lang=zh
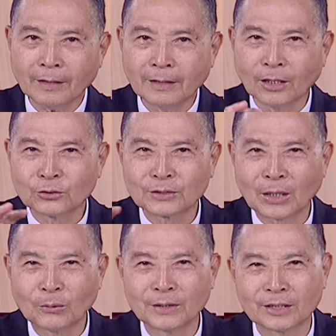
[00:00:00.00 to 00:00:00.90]
老师在
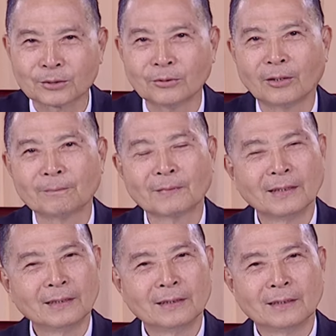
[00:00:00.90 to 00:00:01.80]
问的时候，
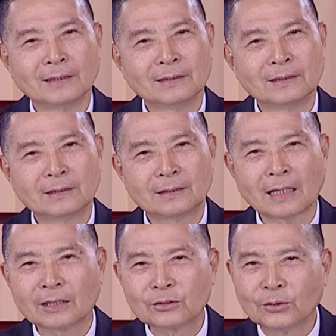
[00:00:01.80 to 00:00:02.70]
大
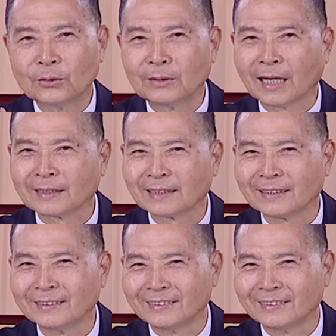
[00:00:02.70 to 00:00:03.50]
概只有两三个